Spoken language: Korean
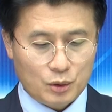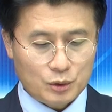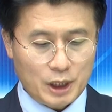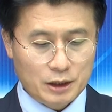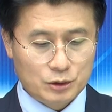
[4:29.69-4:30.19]

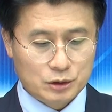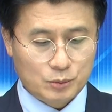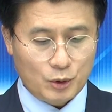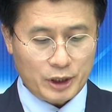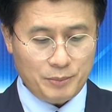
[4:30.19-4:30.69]
코로나19
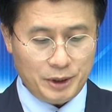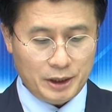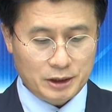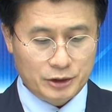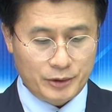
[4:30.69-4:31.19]
극복
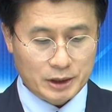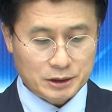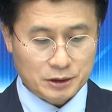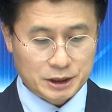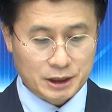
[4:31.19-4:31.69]
캠페인을
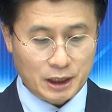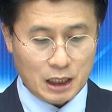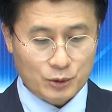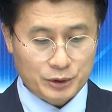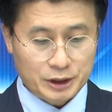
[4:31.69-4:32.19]
위해서
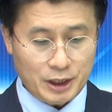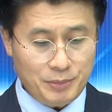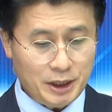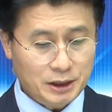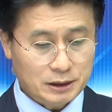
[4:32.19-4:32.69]
진행하고 있는
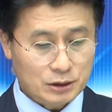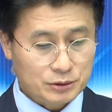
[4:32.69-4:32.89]
캠페인이 있다고